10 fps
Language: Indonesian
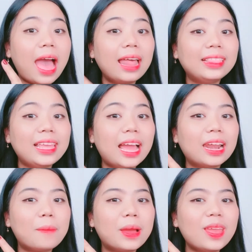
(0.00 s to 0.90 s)
anti
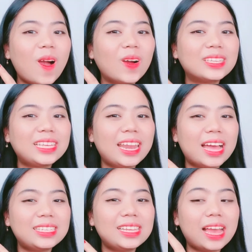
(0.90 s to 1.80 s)
yang namanya
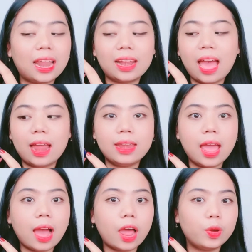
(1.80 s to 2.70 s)
oksidasi karena
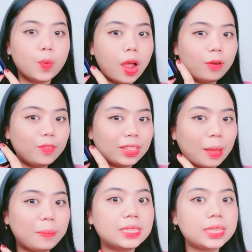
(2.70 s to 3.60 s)
ada kandungan
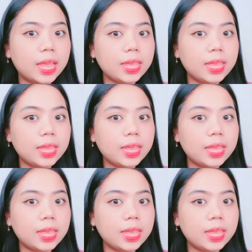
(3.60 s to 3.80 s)
vitamin C